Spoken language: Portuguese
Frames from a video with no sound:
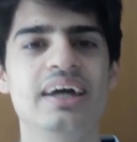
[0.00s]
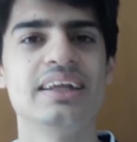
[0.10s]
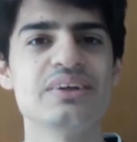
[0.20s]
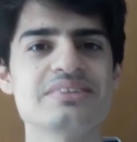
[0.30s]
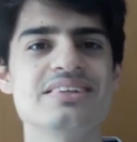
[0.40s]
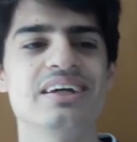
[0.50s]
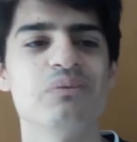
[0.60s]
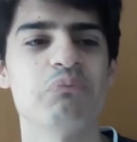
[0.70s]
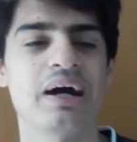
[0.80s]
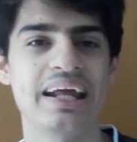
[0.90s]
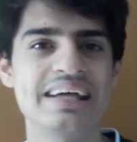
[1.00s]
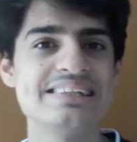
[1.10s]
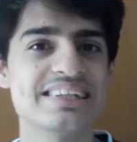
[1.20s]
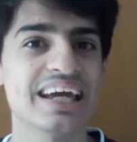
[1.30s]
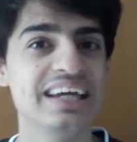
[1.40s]
Então assim,
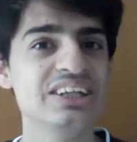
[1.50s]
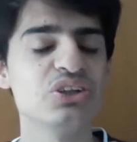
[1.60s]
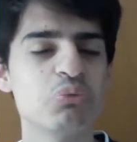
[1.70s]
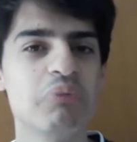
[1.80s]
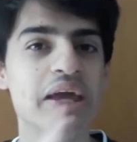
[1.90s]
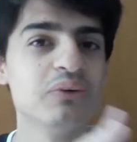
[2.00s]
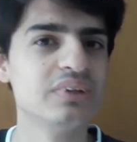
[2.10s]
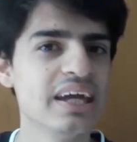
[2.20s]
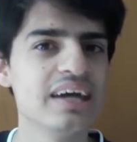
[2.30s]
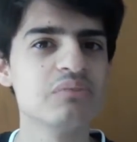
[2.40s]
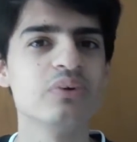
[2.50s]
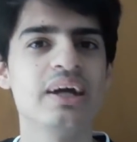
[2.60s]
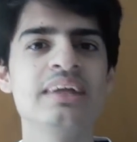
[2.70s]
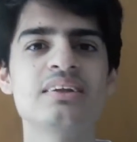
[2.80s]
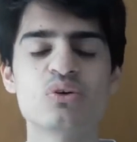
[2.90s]
parece que a Indy é um meio termo
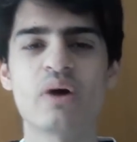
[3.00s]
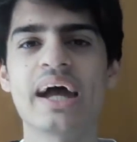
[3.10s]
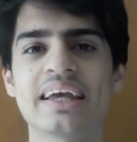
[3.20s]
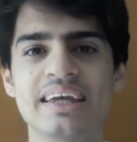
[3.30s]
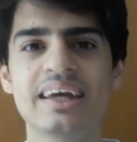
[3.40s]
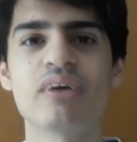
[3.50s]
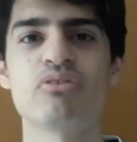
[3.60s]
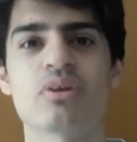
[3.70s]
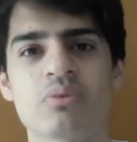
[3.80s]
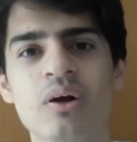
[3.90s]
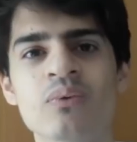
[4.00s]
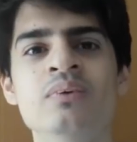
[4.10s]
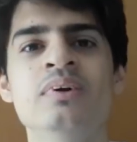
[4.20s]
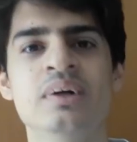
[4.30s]
entre o EC e a Fórmula 1.